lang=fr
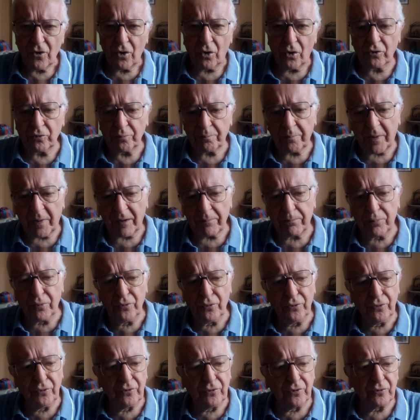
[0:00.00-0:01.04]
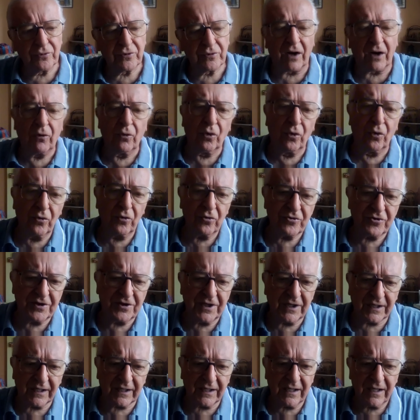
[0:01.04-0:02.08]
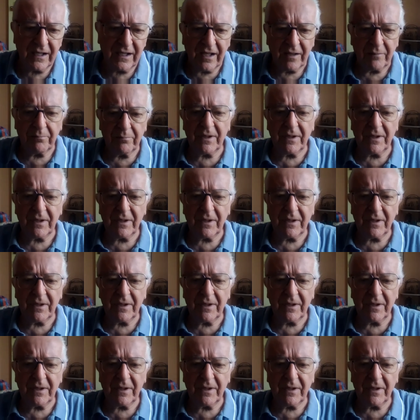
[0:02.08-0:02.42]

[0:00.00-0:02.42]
On ne part plus de d'en haut, je dirais,